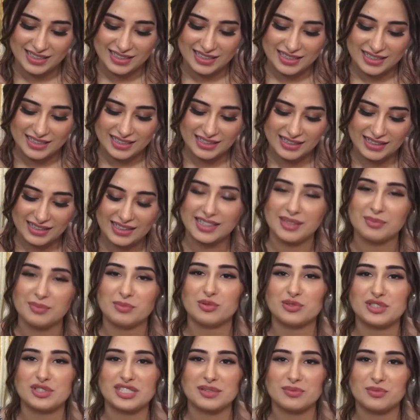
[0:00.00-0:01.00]
पैर ये
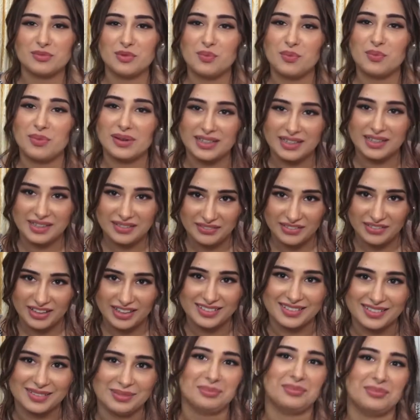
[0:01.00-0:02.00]
मुझे मुंबई ने
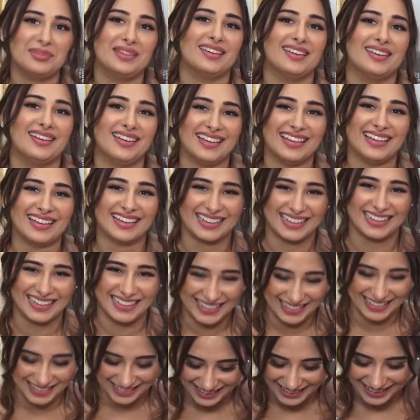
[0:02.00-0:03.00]
वेलकम
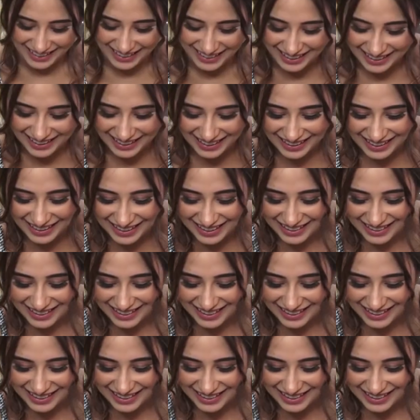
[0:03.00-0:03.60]
किया